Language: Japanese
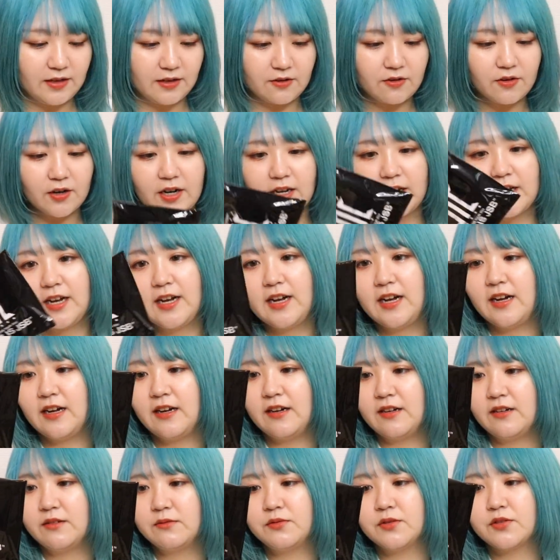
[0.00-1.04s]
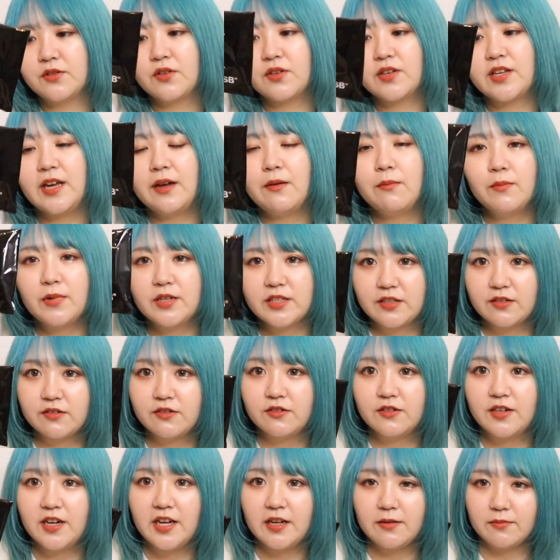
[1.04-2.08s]
ね、これが、
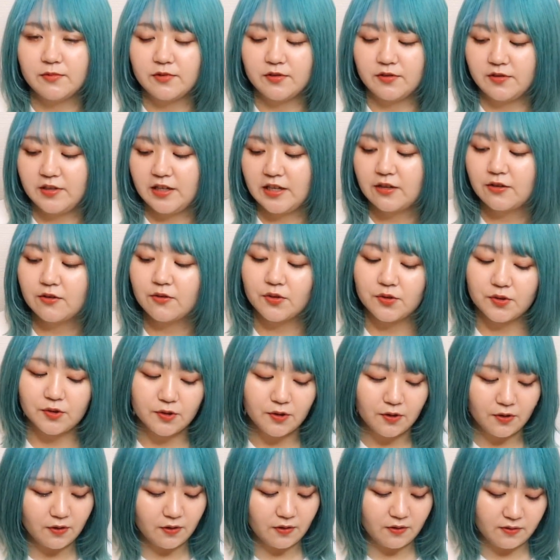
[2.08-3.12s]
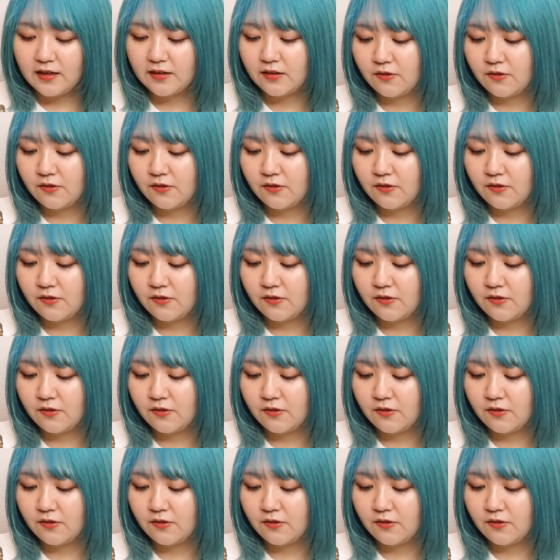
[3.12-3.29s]
フォトキャンバスフレームいっこと、